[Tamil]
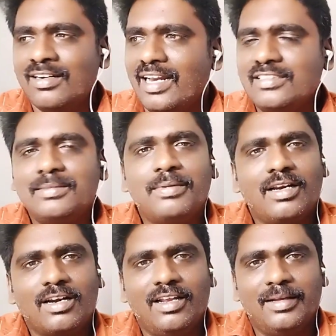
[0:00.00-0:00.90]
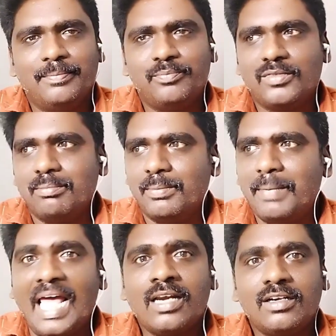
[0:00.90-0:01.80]
நினச்சி பாருங்களேன்
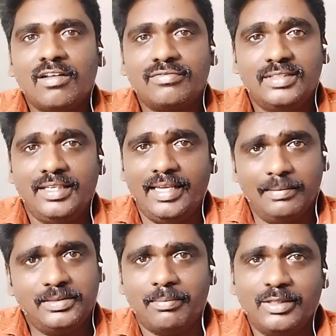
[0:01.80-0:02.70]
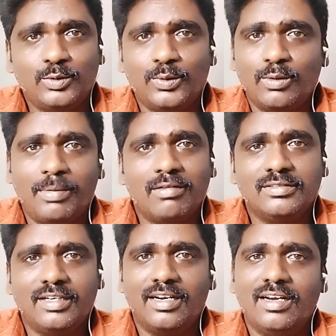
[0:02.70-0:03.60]
பிளானட் ஆஃப் தி ஏப்ஸ் அப்படின்னு சொல்லிட்டு ஒரு படம்
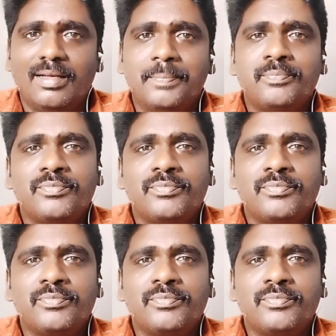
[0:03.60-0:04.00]
வந்திருக்குல்ல